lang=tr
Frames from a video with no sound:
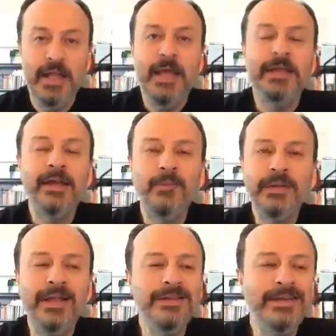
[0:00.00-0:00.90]

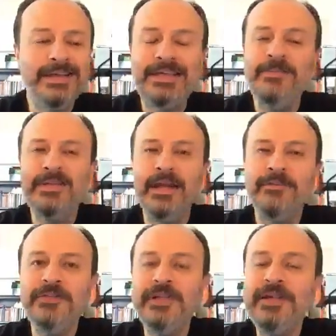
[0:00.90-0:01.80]
Yapılanların kim
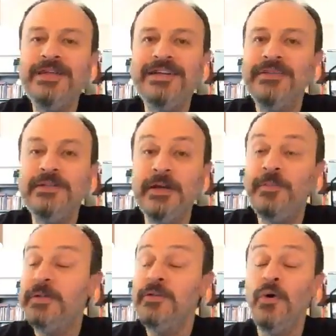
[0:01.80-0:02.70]
tarafından
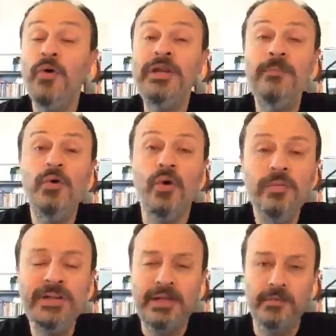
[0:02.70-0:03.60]
yapıldığı önemli
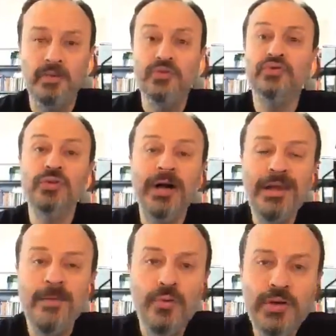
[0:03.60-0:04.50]
olmadan konuştuk.
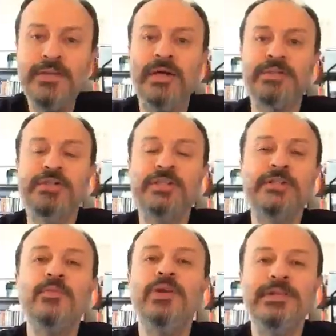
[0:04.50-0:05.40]
Hala böyle
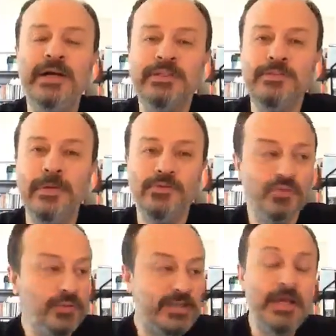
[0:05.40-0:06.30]
tartışacağız. Böyle tartışmak
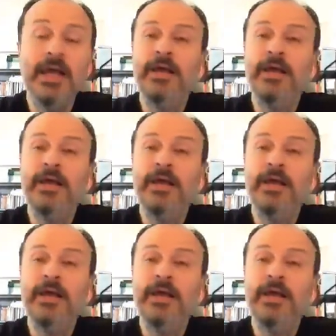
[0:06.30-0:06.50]
zorundayız.